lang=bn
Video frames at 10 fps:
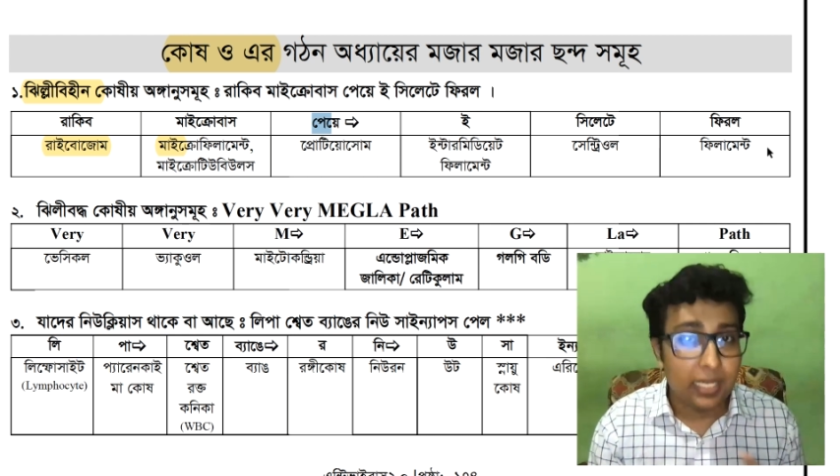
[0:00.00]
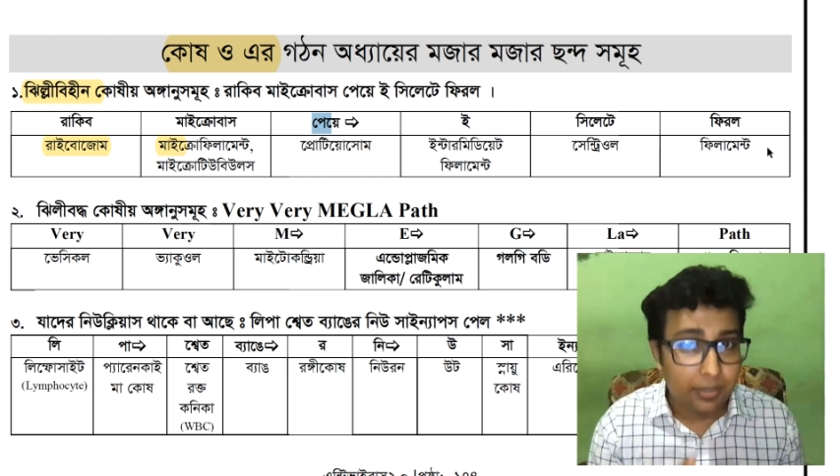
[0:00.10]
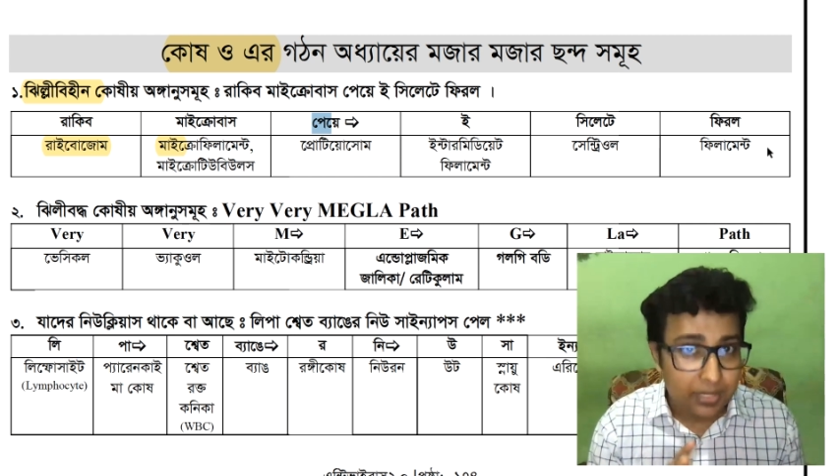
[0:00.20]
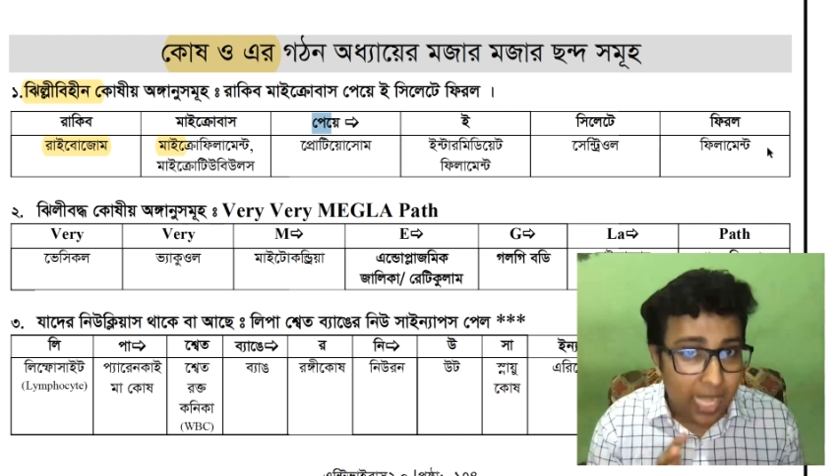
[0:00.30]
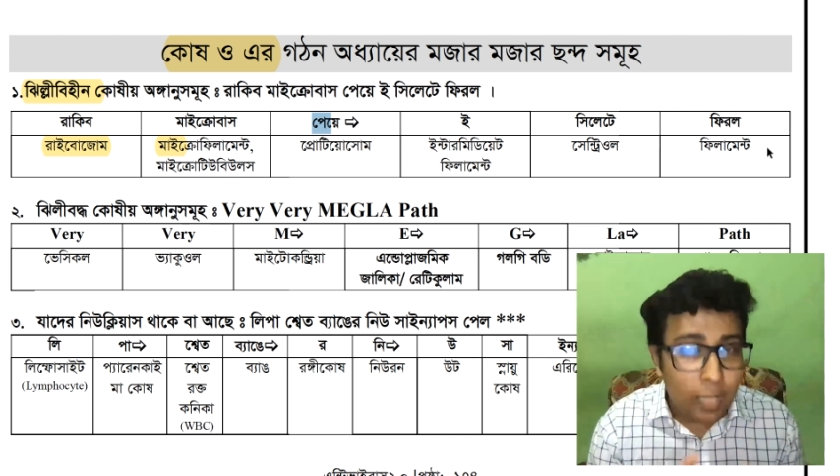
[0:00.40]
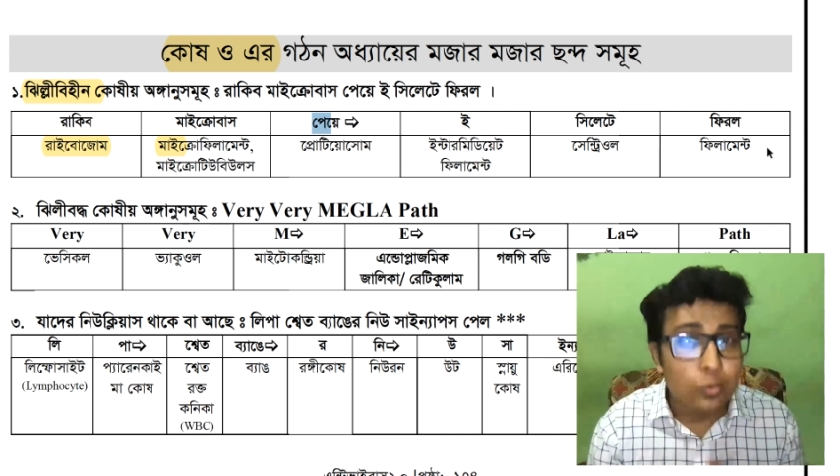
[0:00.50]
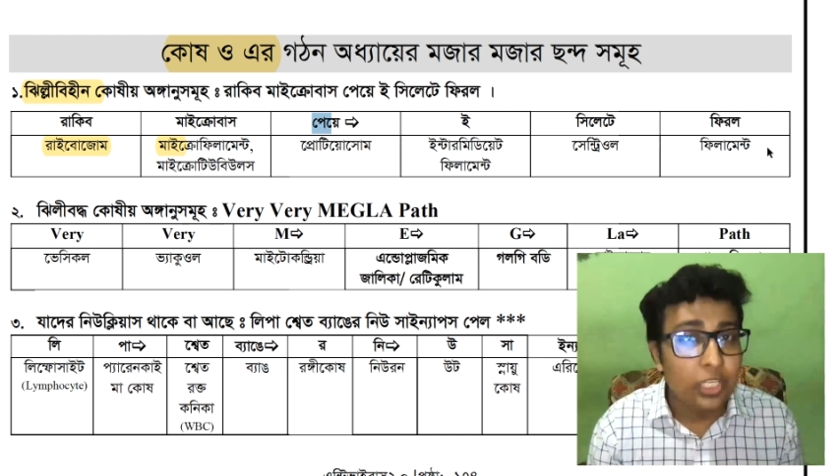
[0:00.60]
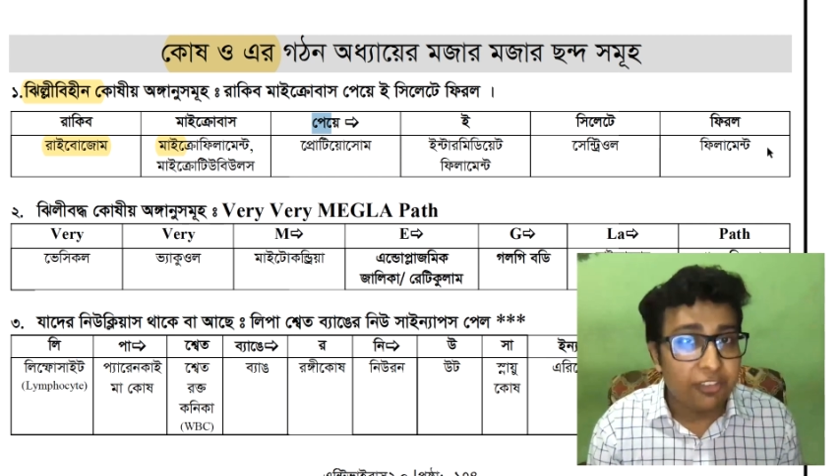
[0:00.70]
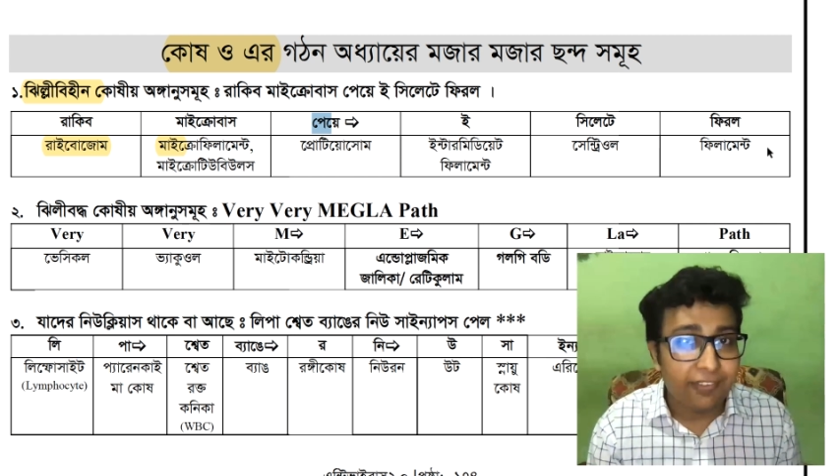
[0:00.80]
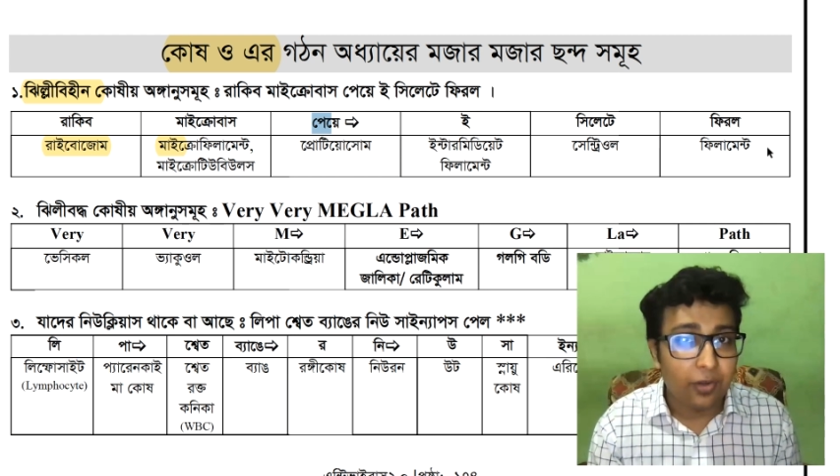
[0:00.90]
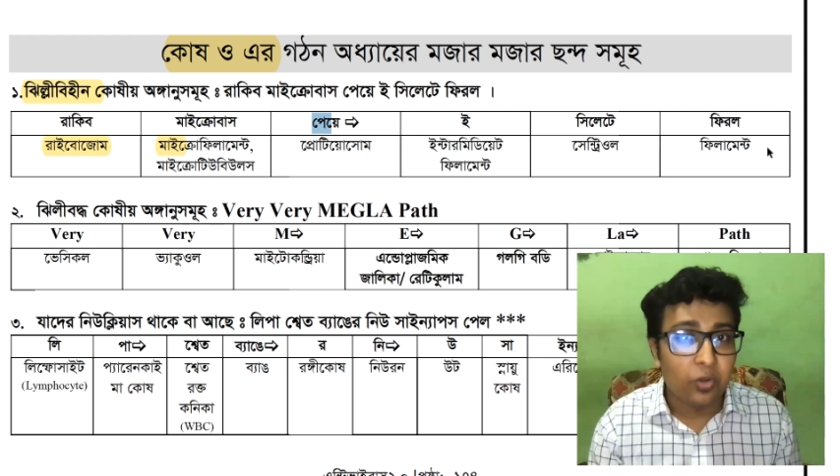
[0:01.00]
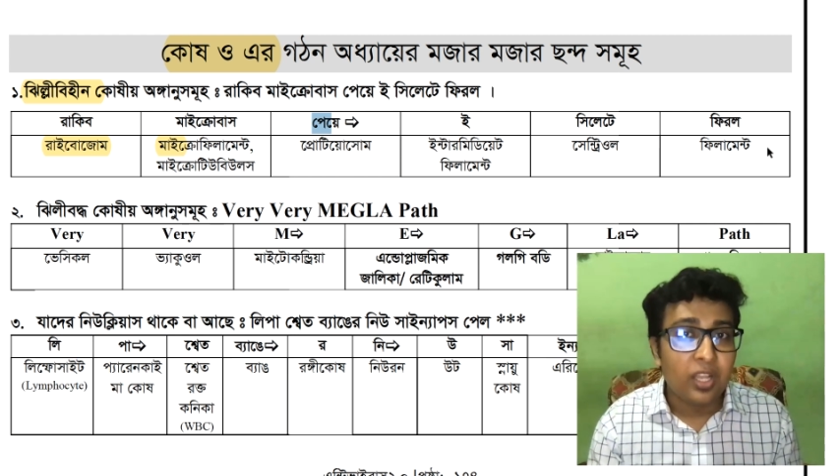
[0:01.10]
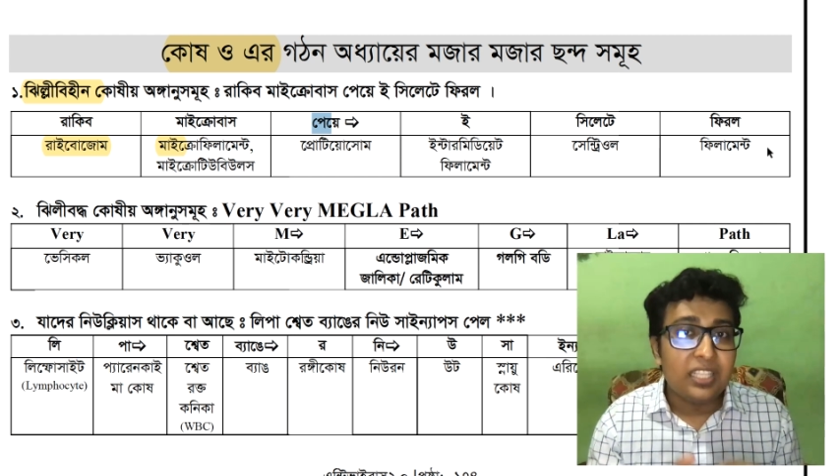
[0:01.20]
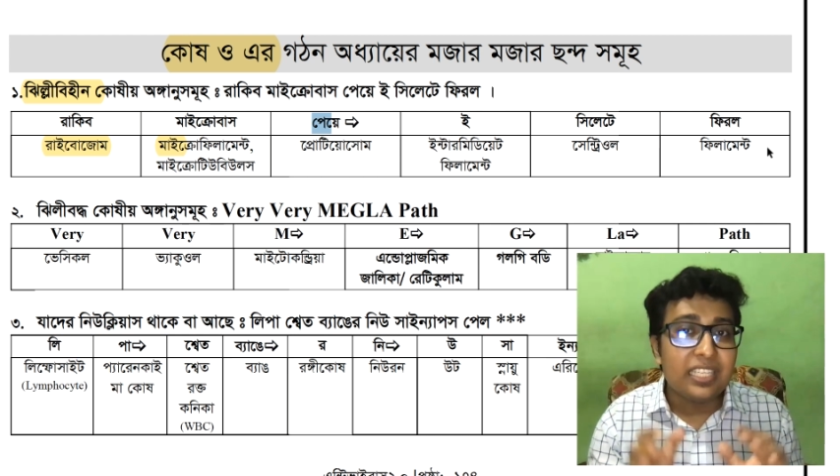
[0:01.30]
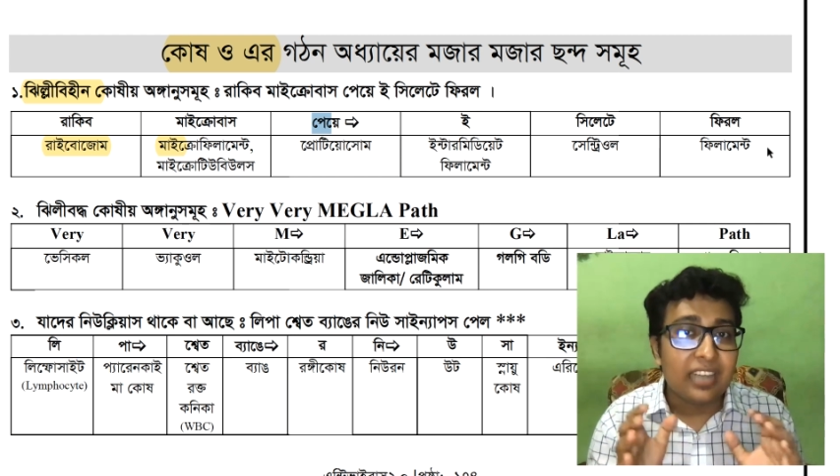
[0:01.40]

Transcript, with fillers: না গুলিয়ে ফেলো যে